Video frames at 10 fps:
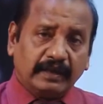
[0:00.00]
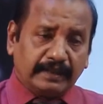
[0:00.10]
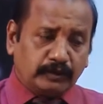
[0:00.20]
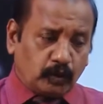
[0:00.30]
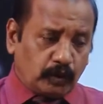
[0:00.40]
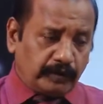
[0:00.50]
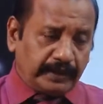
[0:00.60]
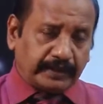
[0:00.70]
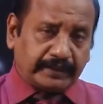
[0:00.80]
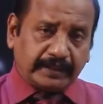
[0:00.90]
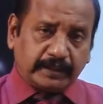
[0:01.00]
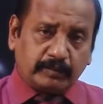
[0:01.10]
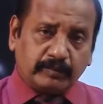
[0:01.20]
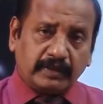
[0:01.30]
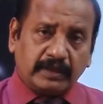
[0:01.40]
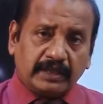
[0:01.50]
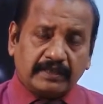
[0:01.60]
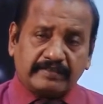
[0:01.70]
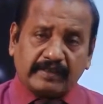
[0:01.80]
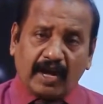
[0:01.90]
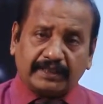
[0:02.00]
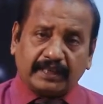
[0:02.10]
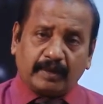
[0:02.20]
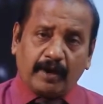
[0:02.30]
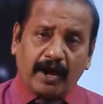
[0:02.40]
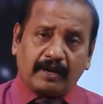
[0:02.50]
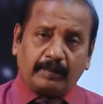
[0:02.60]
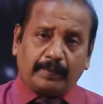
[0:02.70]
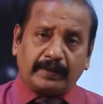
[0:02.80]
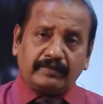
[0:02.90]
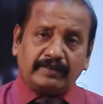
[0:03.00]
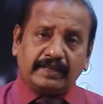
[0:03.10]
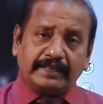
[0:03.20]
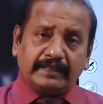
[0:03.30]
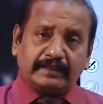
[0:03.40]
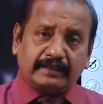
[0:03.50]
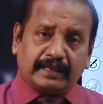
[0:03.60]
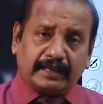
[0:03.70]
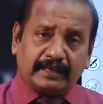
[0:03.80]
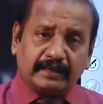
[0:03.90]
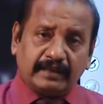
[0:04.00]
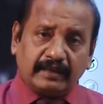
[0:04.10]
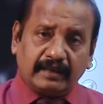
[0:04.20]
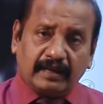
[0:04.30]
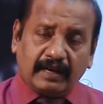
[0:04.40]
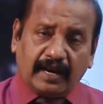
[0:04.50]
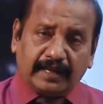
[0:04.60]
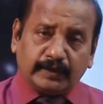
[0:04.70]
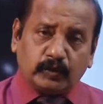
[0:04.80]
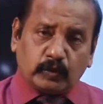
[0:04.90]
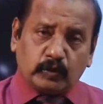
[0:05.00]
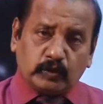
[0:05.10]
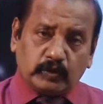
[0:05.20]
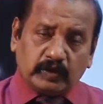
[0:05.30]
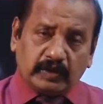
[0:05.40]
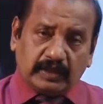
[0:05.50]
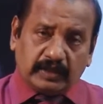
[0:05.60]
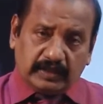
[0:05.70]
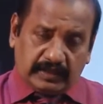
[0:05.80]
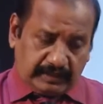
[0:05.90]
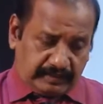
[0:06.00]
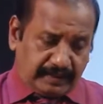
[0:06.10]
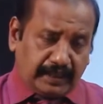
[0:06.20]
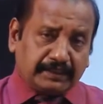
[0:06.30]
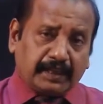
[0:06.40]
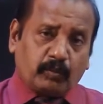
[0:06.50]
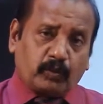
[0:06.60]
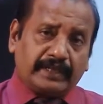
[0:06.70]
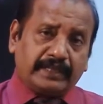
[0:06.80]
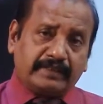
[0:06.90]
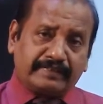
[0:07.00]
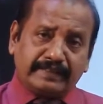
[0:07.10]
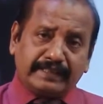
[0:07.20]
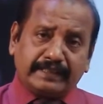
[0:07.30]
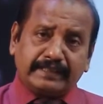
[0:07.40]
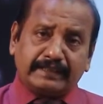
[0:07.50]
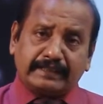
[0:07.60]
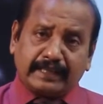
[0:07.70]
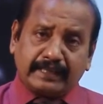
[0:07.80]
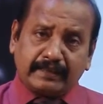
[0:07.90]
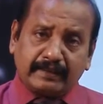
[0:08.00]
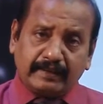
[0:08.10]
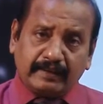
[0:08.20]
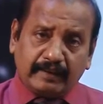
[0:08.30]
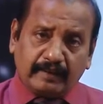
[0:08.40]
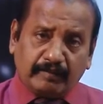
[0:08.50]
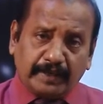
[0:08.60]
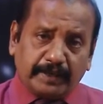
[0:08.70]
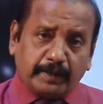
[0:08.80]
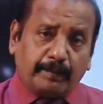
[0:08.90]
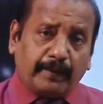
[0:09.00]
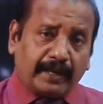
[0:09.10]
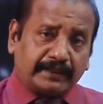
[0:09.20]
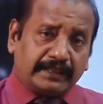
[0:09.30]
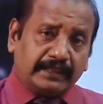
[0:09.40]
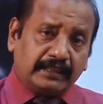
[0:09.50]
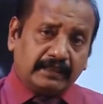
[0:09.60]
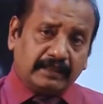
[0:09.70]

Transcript: எந்த ஒரு விடயத்தையும் சாதகமாக பரிசீலிக்கின்ற அது ஒரு சிறந்த முறையில் சிந்திக்கின்ற வெற்றி பாதையில்